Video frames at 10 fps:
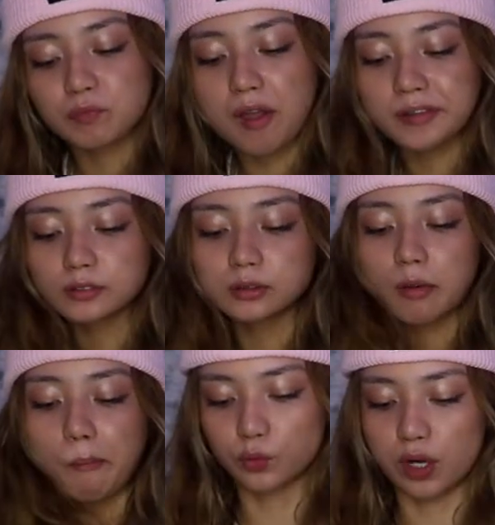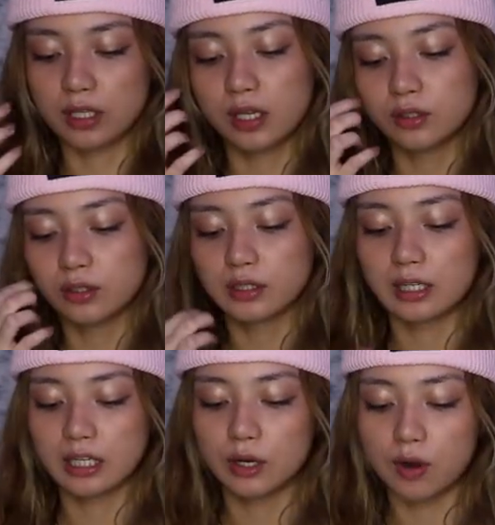Next one, ano
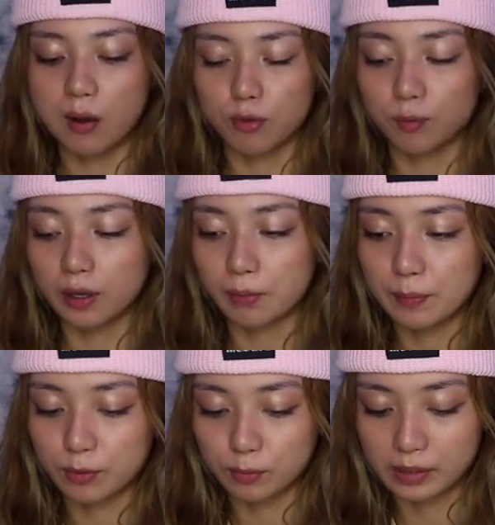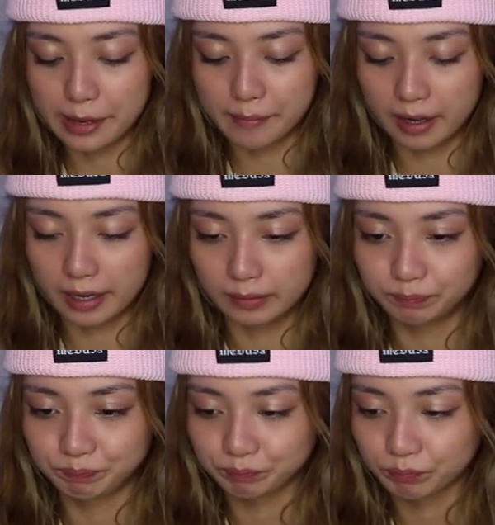ginagawa mo pag may problema ka?
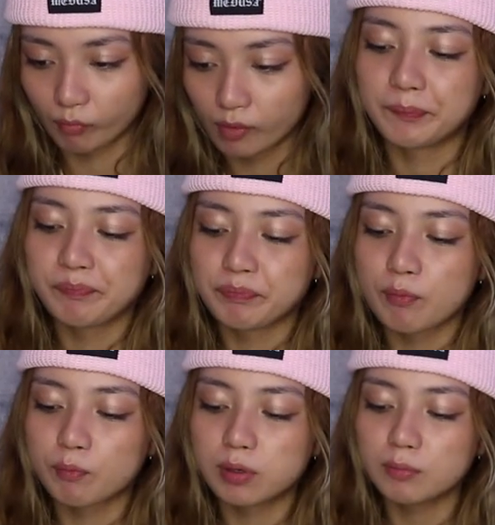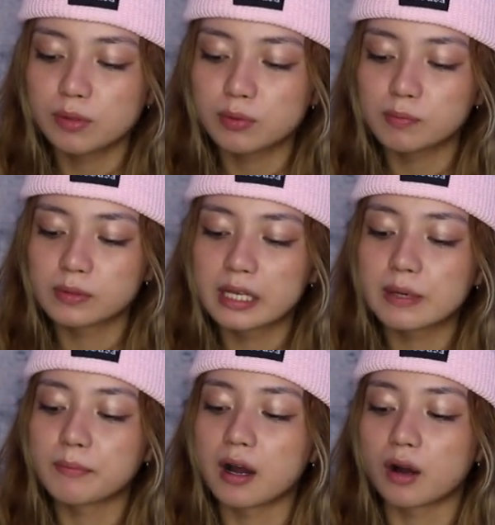Pag may
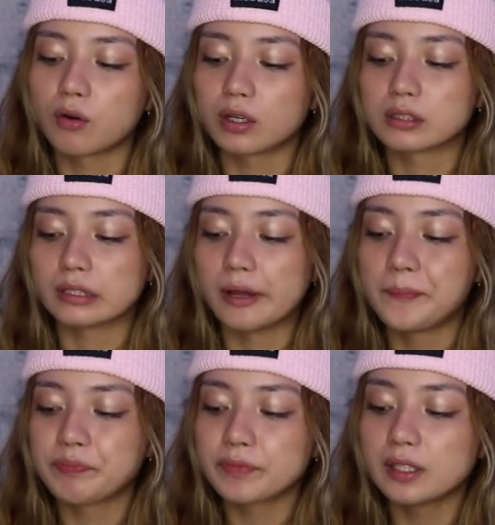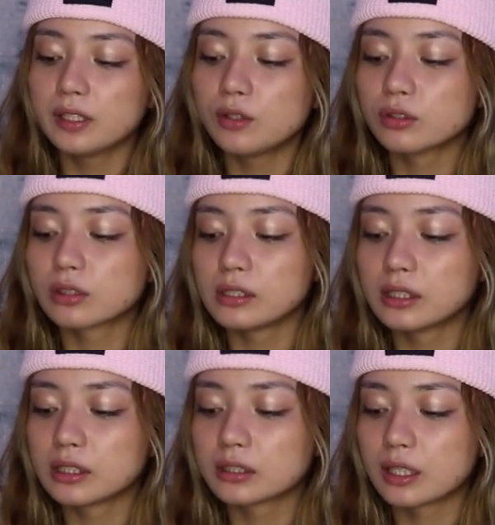problema ako kasi, hindi ko
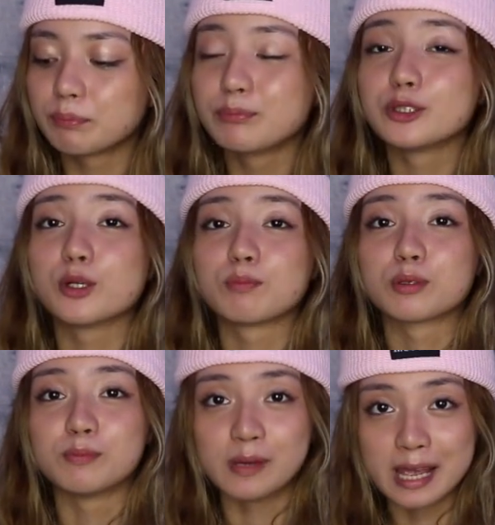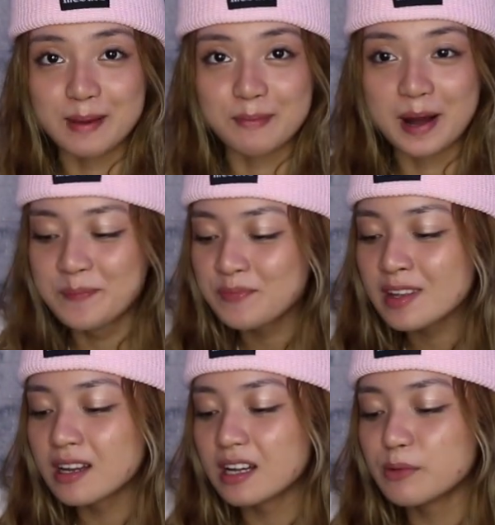talaga siya pinoproblema.
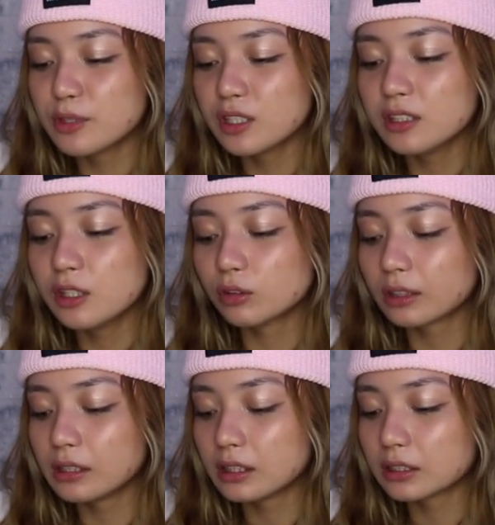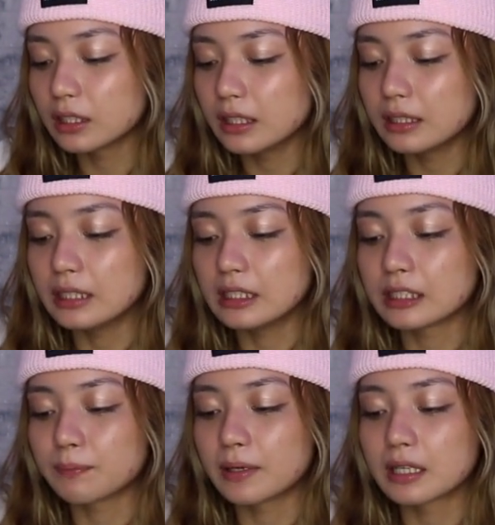I mean, hindi ko talaga siya
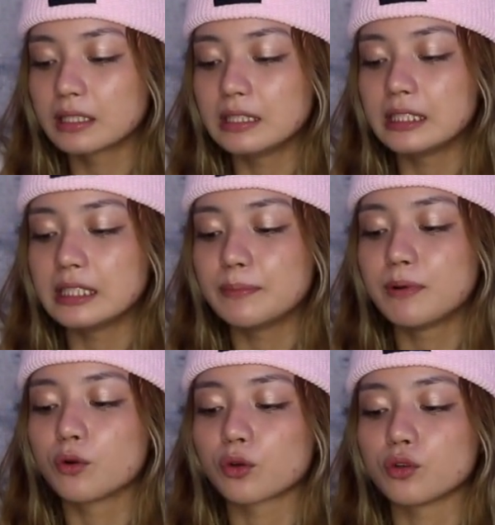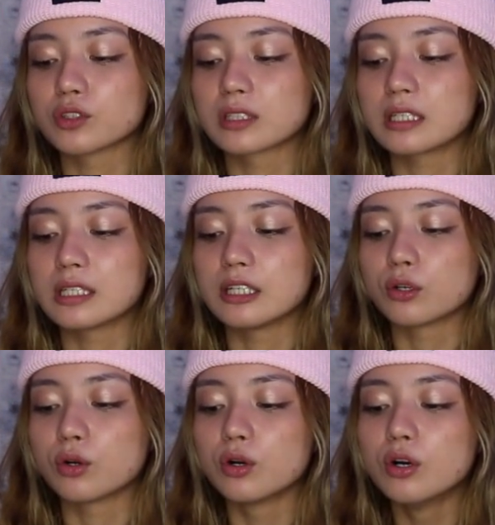iniisip. para nililibang ko yung sarili
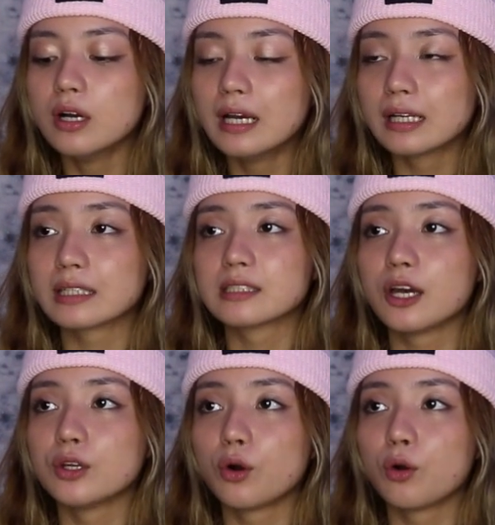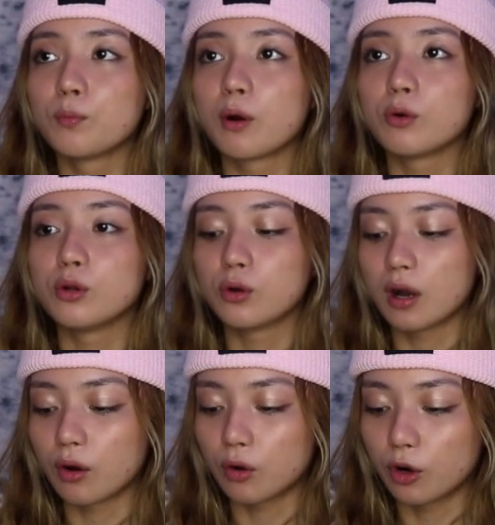ko. Kasi ayokong
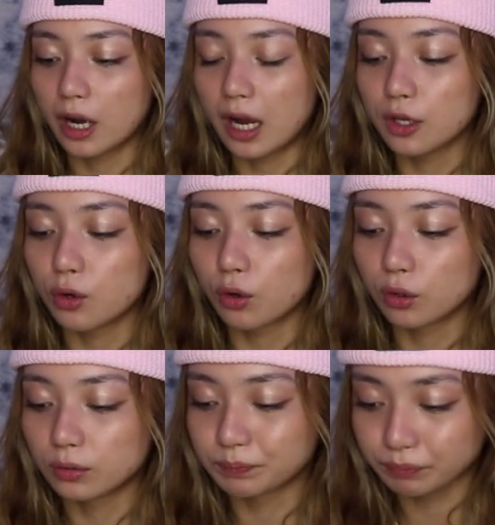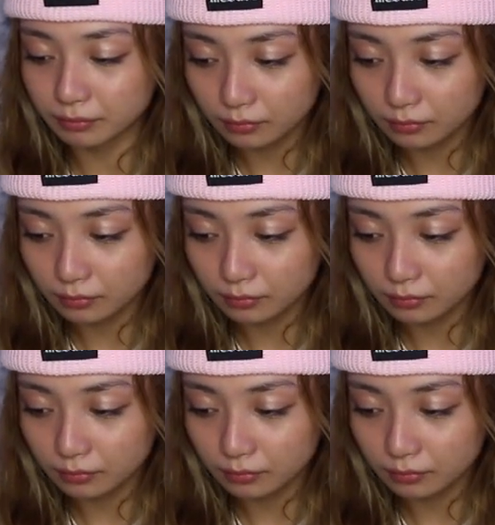makulong ako or ayokong